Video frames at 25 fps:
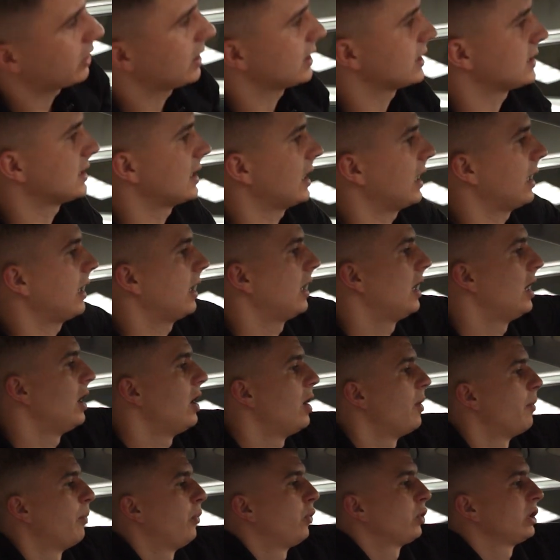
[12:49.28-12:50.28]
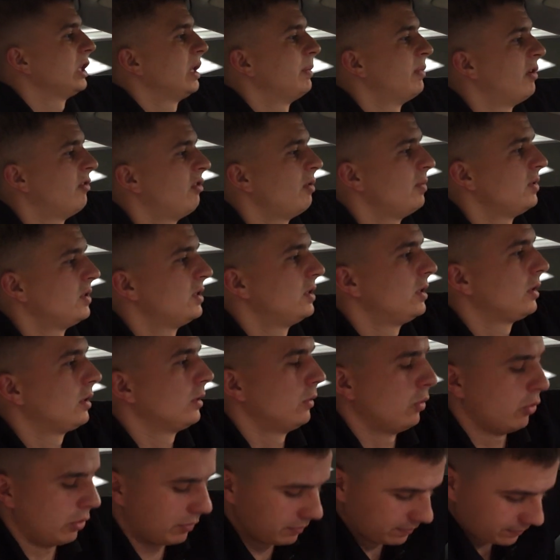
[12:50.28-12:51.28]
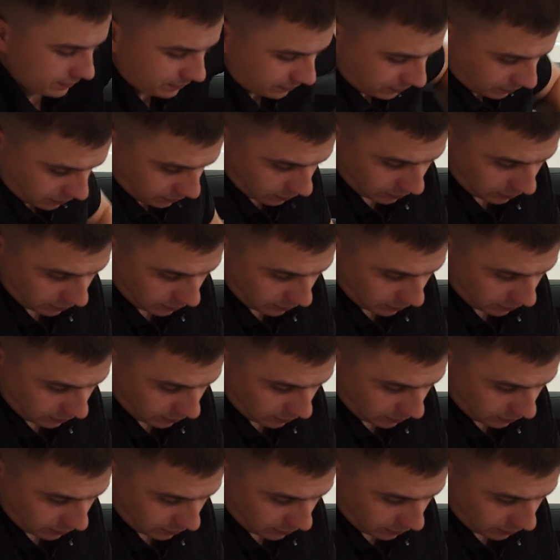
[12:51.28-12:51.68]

полоса, под лобовым стеклом,